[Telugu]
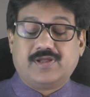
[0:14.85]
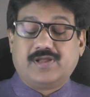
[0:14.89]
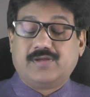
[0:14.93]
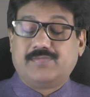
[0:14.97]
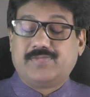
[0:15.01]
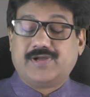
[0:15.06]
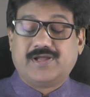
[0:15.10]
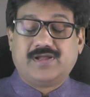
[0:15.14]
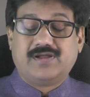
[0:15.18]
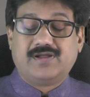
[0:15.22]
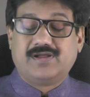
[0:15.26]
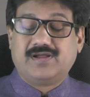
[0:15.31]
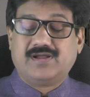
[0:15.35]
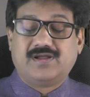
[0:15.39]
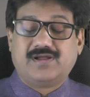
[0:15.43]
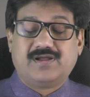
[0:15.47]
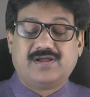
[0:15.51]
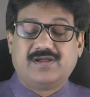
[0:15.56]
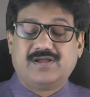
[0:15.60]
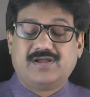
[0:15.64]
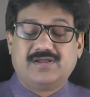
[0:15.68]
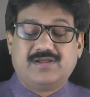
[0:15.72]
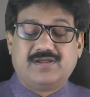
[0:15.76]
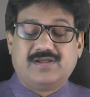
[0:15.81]
అబ్బా
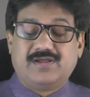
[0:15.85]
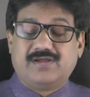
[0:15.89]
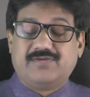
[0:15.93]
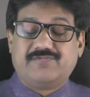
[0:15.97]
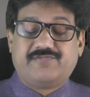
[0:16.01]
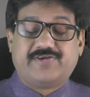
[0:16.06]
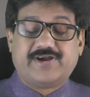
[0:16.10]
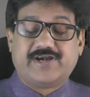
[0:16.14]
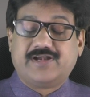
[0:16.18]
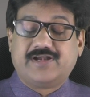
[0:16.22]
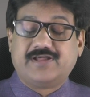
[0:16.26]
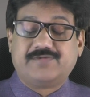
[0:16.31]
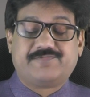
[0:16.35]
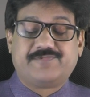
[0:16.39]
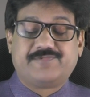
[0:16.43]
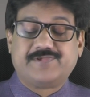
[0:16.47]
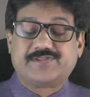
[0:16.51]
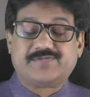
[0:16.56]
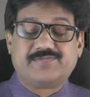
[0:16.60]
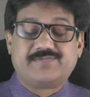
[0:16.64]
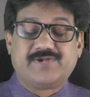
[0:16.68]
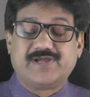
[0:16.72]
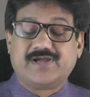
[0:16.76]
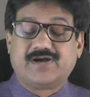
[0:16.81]
ఫెడ్అప్
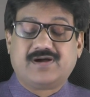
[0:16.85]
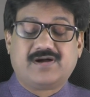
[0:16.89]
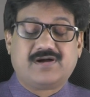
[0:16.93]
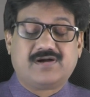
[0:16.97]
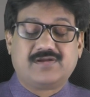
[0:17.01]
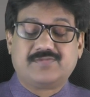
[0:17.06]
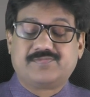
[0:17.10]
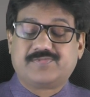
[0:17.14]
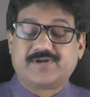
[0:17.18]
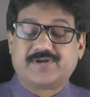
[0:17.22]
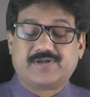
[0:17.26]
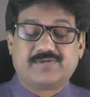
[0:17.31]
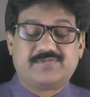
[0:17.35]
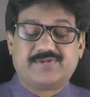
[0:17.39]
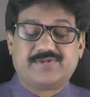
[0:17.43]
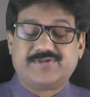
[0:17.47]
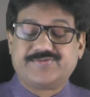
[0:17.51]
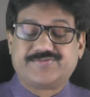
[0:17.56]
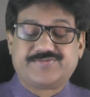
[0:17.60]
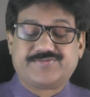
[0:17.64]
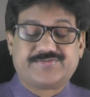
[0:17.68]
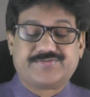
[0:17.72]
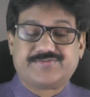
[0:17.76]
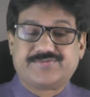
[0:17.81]
విత్ మై ఆల్
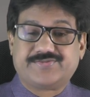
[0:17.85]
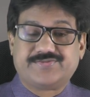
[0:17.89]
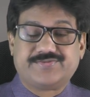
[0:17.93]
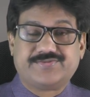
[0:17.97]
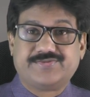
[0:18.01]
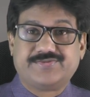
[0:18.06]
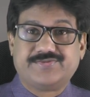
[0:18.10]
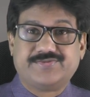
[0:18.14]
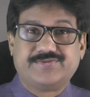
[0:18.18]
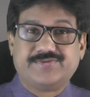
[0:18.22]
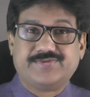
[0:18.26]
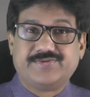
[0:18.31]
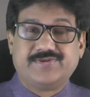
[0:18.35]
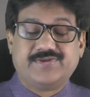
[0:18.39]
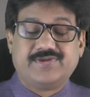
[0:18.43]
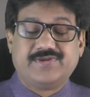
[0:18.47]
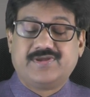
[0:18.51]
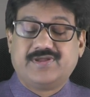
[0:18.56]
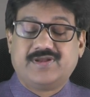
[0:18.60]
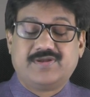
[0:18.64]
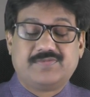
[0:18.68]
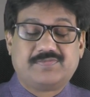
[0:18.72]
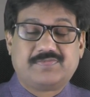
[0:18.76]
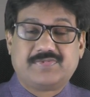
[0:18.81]
ప్రాబ్లమ్స్
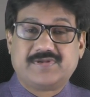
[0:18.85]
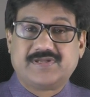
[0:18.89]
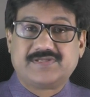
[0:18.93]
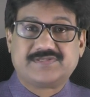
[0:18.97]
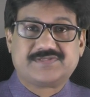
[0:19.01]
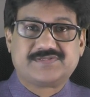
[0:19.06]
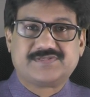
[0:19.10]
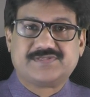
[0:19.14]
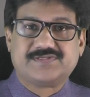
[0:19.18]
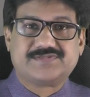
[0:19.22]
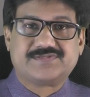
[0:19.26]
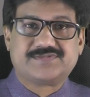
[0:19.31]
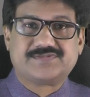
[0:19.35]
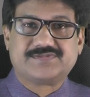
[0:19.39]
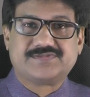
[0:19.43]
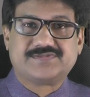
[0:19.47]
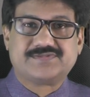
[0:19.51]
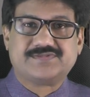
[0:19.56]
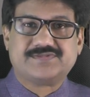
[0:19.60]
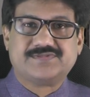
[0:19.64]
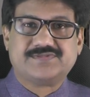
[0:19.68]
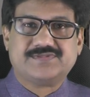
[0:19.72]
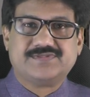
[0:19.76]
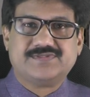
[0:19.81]
హెల్ప్లెస్నెస్
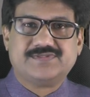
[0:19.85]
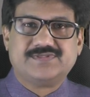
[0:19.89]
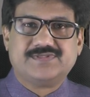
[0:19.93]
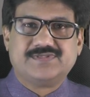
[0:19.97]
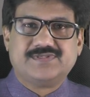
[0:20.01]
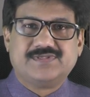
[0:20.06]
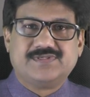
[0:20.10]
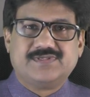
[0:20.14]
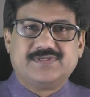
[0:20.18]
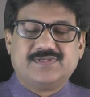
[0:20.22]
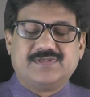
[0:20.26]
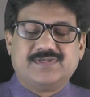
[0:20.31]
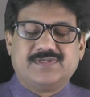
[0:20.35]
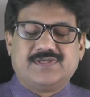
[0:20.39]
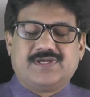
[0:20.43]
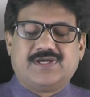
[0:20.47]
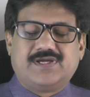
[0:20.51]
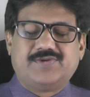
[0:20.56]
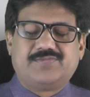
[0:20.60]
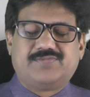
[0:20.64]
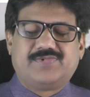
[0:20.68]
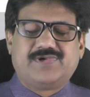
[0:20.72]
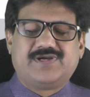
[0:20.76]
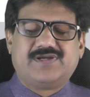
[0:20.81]

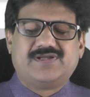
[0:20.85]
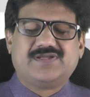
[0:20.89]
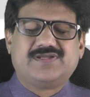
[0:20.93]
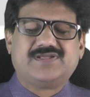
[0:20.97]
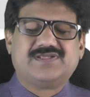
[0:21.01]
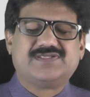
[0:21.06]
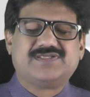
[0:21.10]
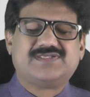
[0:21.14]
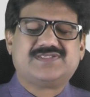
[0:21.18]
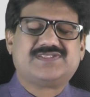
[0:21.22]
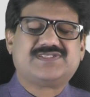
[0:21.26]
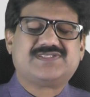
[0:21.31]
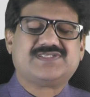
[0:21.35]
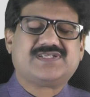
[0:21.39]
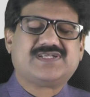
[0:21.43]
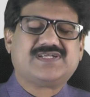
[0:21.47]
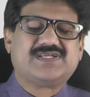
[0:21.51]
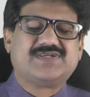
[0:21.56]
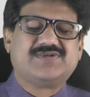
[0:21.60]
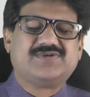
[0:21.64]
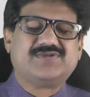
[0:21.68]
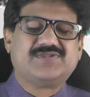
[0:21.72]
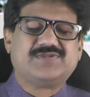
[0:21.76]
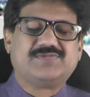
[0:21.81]
అబ్బా
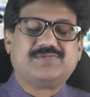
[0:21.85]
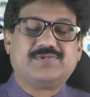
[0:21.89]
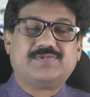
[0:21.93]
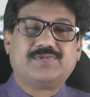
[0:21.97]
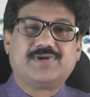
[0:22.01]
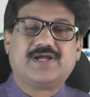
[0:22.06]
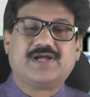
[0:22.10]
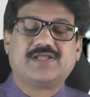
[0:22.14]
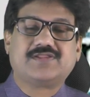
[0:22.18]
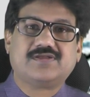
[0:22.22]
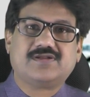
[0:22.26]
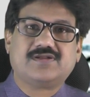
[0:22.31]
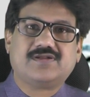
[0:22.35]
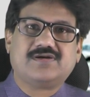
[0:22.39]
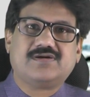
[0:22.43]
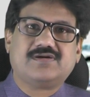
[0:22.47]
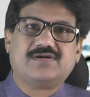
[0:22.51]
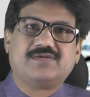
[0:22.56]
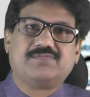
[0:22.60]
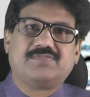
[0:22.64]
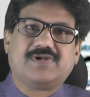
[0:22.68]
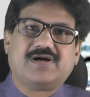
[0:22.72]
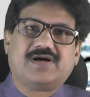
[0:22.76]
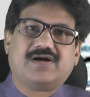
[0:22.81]
సరాగ్గా ఉంది బాబు గతంలో
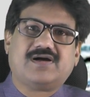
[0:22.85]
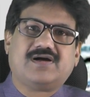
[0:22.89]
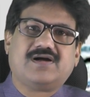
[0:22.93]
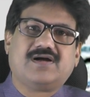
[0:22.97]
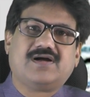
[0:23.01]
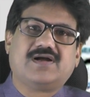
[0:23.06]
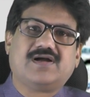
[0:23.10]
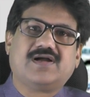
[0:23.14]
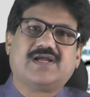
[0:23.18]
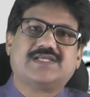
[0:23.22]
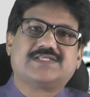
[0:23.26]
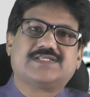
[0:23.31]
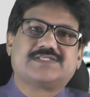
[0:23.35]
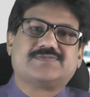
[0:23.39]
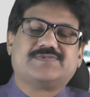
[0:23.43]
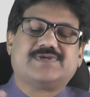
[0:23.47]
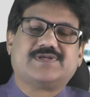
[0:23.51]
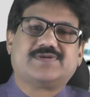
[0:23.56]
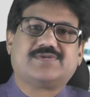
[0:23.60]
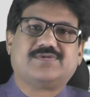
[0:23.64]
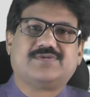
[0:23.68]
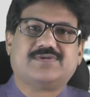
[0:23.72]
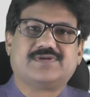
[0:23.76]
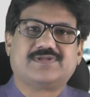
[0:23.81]
బాగా
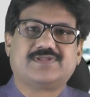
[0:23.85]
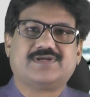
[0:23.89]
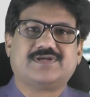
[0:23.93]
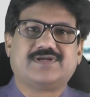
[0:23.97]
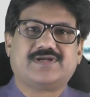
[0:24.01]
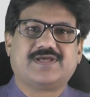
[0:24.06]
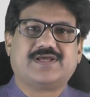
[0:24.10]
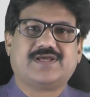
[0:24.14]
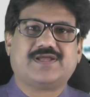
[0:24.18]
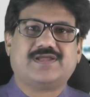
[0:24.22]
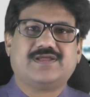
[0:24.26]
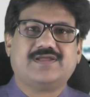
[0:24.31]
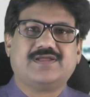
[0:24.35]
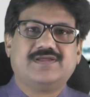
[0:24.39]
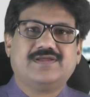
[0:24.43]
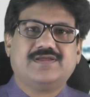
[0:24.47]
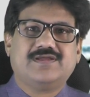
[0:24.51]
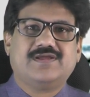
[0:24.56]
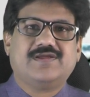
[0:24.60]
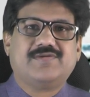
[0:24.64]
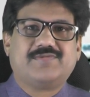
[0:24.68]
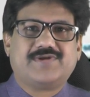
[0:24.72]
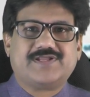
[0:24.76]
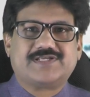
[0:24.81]
ఇష్టమైన కోరదంటే
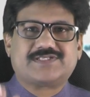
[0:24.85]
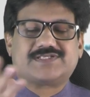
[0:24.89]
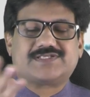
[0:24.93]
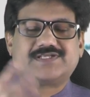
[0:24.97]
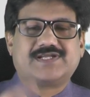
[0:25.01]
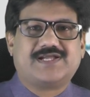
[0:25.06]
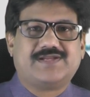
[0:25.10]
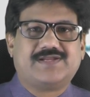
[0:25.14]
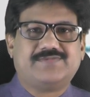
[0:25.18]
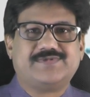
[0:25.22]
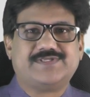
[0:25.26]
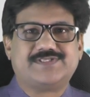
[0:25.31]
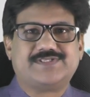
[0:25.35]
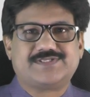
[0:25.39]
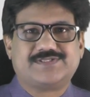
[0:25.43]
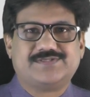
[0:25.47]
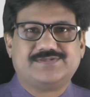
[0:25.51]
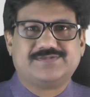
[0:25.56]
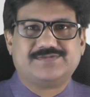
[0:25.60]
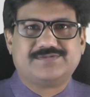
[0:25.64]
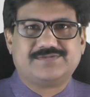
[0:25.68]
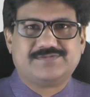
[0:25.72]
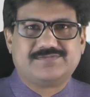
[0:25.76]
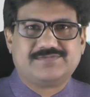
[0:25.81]
ఇప్పుడు ఇష్టంగా
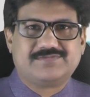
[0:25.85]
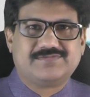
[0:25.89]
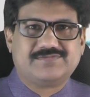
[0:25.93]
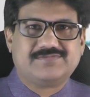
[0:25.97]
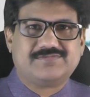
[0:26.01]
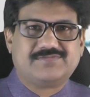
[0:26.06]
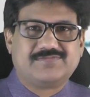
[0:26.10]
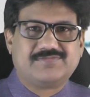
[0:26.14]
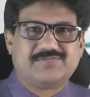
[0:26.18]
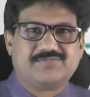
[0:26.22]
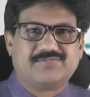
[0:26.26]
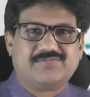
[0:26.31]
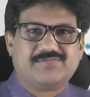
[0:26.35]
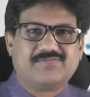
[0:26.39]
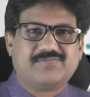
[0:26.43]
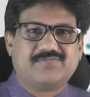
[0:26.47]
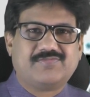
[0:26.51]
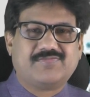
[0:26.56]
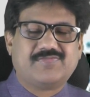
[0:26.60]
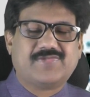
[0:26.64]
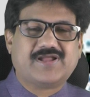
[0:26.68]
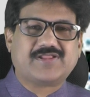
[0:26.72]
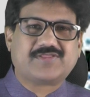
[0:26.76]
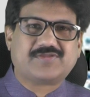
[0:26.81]
అనిపించదు
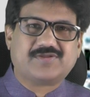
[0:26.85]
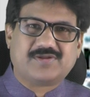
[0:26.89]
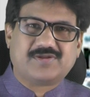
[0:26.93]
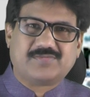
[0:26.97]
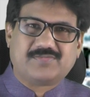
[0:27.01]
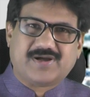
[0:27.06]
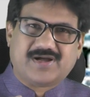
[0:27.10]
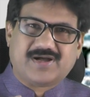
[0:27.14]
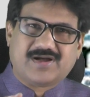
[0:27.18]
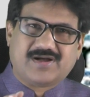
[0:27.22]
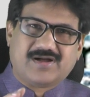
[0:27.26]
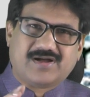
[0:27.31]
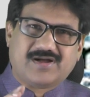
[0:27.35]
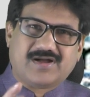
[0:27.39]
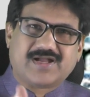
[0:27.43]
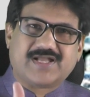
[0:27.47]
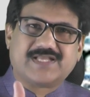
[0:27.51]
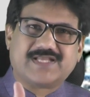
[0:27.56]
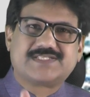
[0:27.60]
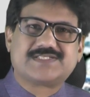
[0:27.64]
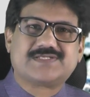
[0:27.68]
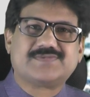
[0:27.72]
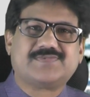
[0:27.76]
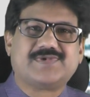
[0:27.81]
గతంలో బాగా
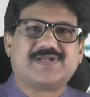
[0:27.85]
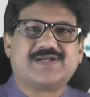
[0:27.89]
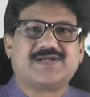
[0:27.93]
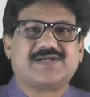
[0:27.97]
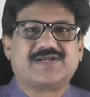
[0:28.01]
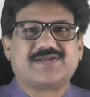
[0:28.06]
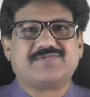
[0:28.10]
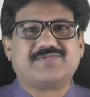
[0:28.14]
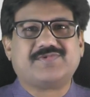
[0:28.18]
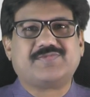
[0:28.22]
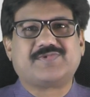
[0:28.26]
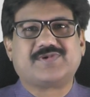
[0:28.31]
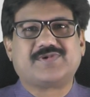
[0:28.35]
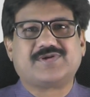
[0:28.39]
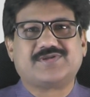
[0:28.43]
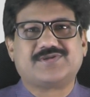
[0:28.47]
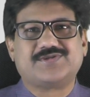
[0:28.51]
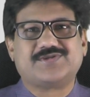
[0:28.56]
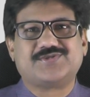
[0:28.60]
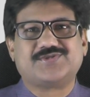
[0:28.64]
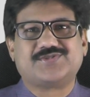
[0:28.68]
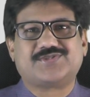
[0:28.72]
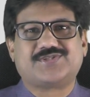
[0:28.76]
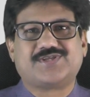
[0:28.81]
ఇష్టమైన టీవీ
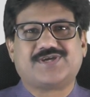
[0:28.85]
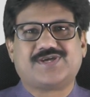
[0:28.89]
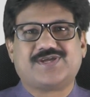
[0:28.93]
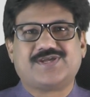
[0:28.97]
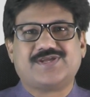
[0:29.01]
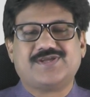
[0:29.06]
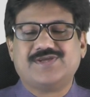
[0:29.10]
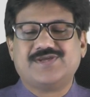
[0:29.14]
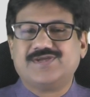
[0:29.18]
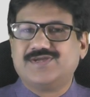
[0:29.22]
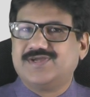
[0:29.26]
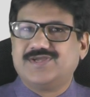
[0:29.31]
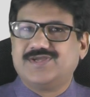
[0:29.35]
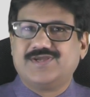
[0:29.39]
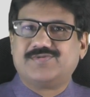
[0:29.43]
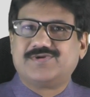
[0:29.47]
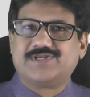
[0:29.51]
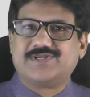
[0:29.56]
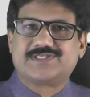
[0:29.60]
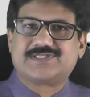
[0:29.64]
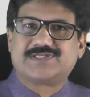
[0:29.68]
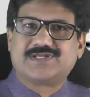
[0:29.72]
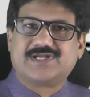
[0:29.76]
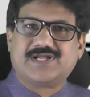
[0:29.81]
ప్రోగ్రాం చూస్తే
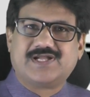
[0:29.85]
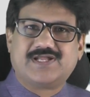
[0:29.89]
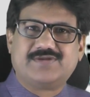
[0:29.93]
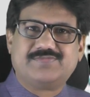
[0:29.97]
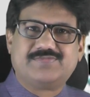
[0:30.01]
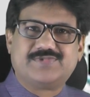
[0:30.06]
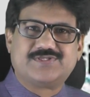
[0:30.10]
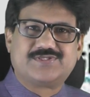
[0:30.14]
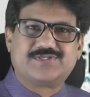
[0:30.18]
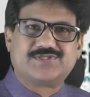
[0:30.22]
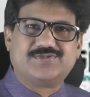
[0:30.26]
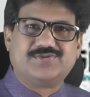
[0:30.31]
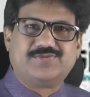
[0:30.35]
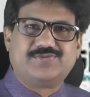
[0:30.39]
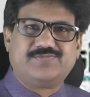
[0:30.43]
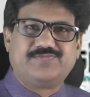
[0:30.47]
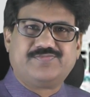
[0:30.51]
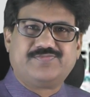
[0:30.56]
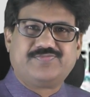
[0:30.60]
ఇప్పుడు ఇష్టంగా అనిపించదు